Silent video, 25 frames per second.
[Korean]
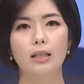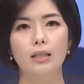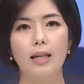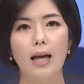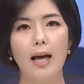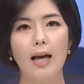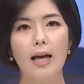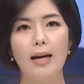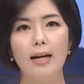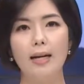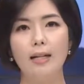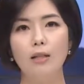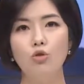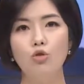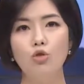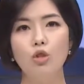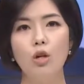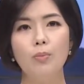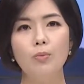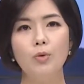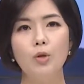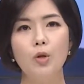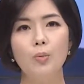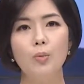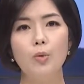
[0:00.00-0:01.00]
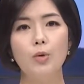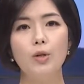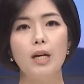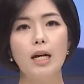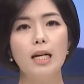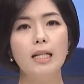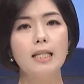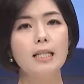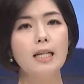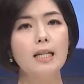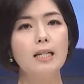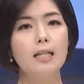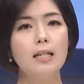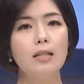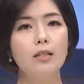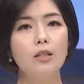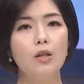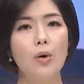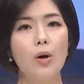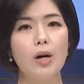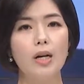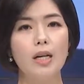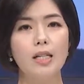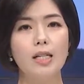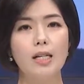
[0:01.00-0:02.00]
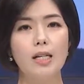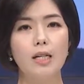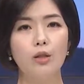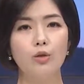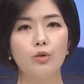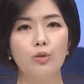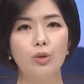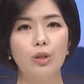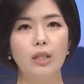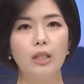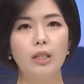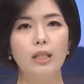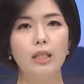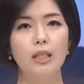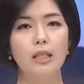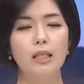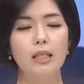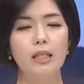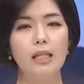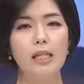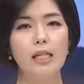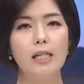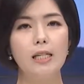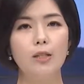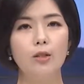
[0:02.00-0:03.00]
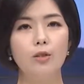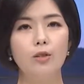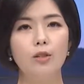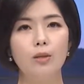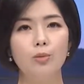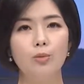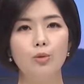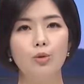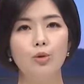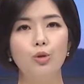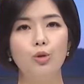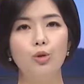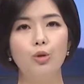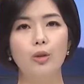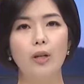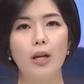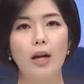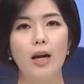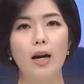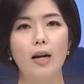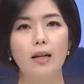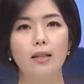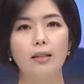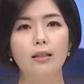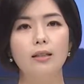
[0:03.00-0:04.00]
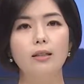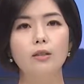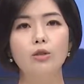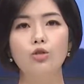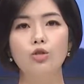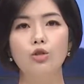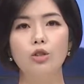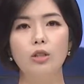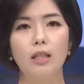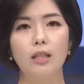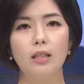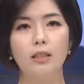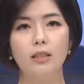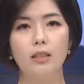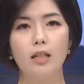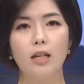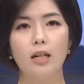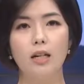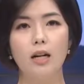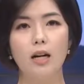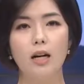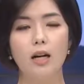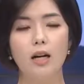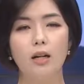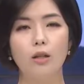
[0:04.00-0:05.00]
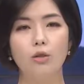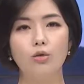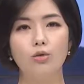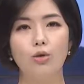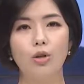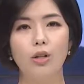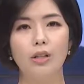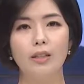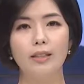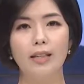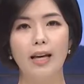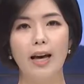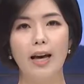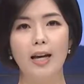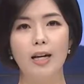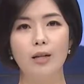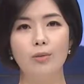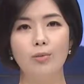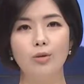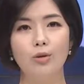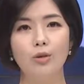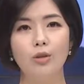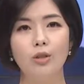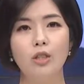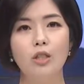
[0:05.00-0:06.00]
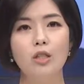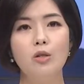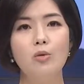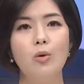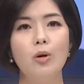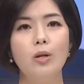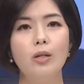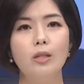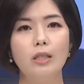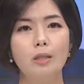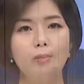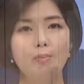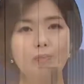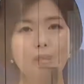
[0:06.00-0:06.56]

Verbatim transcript: 다양한 취업 정보를 한자리에서 확인할 수 있는 2019 대학 리크루트 행사가 9월 4일부터 10월